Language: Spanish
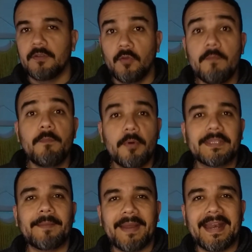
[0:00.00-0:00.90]
No
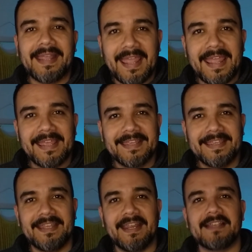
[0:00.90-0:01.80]
importa para qué
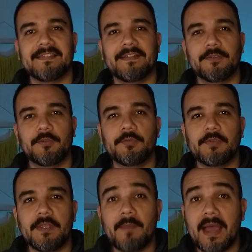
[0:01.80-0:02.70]
quieres hacer
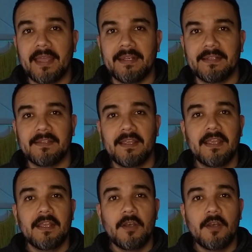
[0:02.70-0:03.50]
tus imágenes.